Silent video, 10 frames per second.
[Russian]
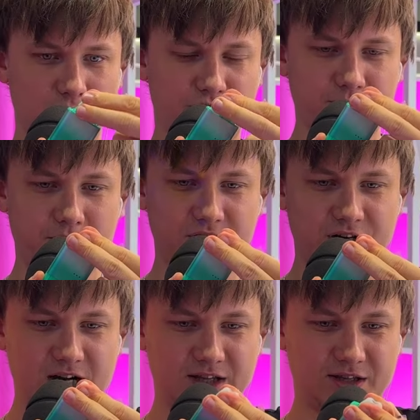Очень
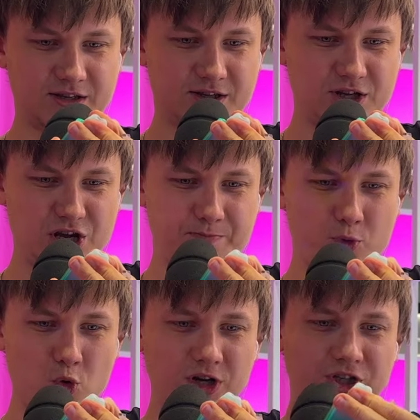большая
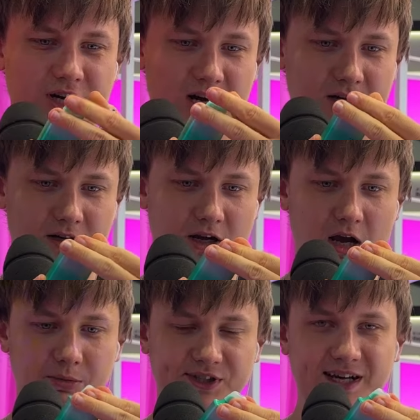дрипулечка,
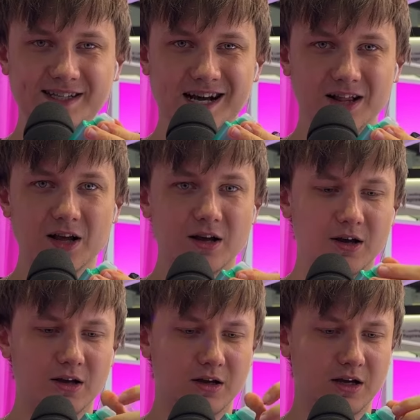как бы сказал
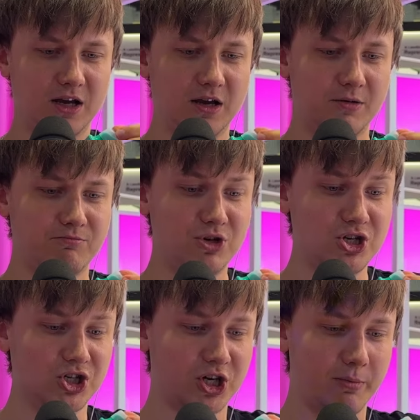э,
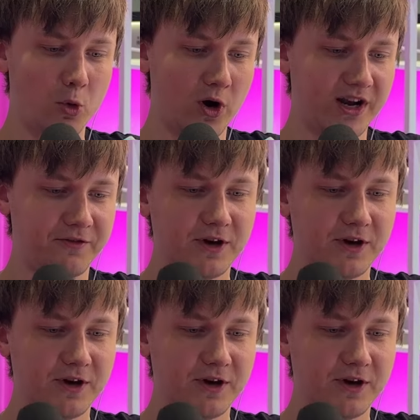Миша Бухарев.